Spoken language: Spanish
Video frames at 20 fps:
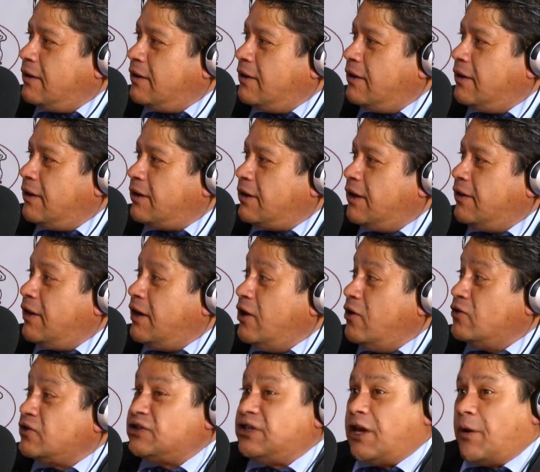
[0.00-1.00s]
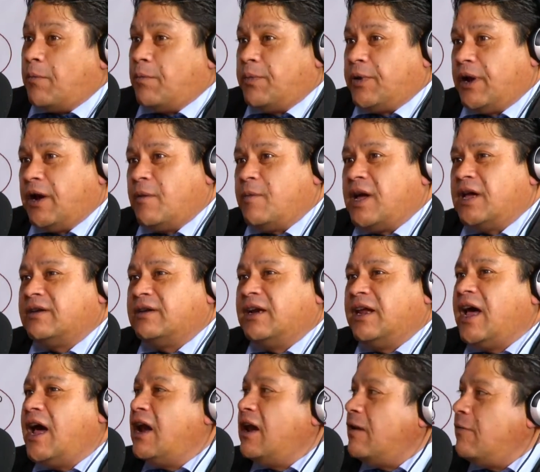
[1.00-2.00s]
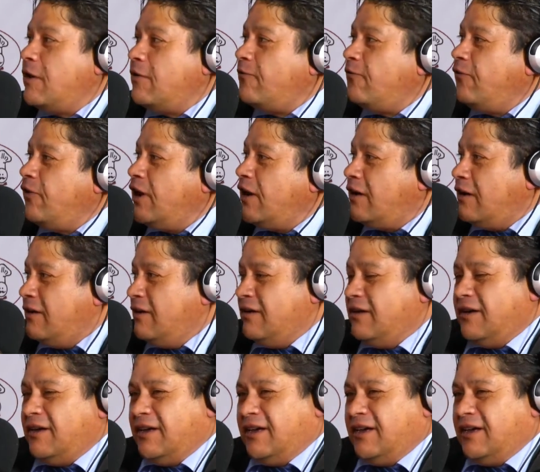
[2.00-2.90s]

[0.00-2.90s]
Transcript: eh, que he tenido siempre, la más leal, la más fiel.